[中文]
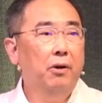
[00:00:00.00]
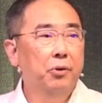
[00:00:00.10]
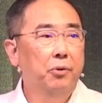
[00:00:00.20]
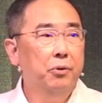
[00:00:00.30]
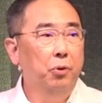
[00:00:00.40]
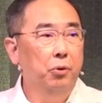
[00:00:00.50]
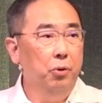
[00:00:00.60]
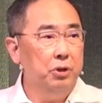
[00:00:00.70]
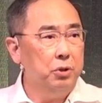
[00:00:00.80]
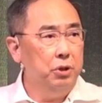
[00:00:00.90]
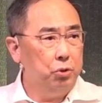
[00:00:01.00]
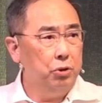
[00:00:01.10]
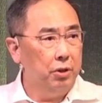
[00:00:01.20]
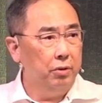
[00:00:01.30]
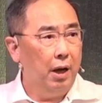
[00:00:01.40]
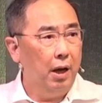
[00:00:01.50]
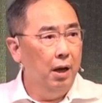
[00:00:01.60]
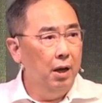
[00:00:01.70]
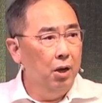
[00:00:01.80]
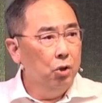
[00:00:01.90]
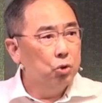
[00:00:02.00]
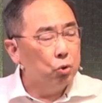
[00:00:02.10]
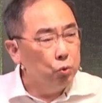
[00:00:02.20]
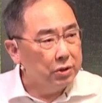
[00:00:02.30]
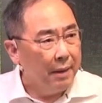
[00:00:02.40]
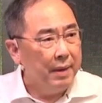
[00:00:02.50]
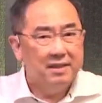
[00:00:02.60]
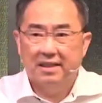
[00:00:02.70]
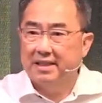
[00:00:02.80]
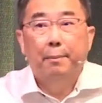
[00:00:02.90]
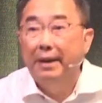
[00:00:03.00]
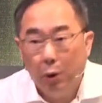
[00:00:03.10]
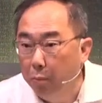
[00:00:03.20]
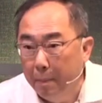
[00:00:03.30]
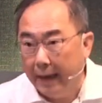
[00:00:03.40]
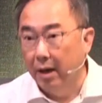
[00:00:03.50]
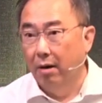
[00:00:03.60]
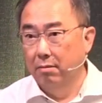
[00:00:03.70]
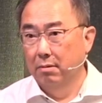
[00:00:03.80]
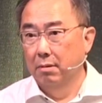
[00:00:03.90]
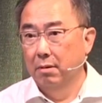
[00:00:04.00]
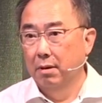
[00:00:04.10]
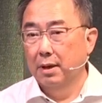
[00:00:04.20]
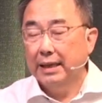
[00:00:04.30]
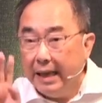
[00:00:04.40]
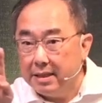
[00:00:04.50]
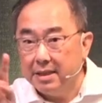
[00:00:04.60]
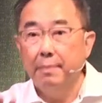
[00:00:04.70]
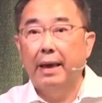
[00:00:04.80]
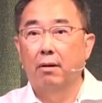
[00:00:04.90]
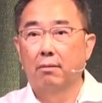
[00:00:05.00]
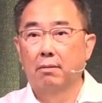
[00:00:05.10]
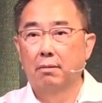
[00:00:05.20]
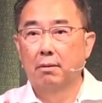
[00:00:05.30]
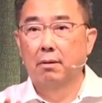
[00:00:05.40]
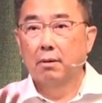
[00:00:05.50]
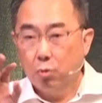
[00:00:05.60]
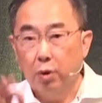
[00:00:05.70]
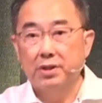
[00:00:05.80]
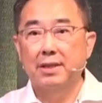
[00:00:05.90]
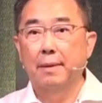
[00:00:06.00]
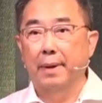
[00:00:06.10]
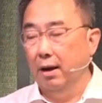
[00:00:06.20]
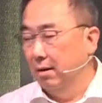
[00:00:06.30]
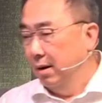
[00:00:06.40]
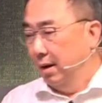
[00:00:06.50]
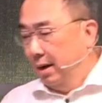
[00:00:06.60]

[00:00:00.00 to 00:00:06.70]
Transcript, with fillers: 你知道哈，有有有的时候你去的时候呢哈，树上面什么都没有，叶子没有，果子也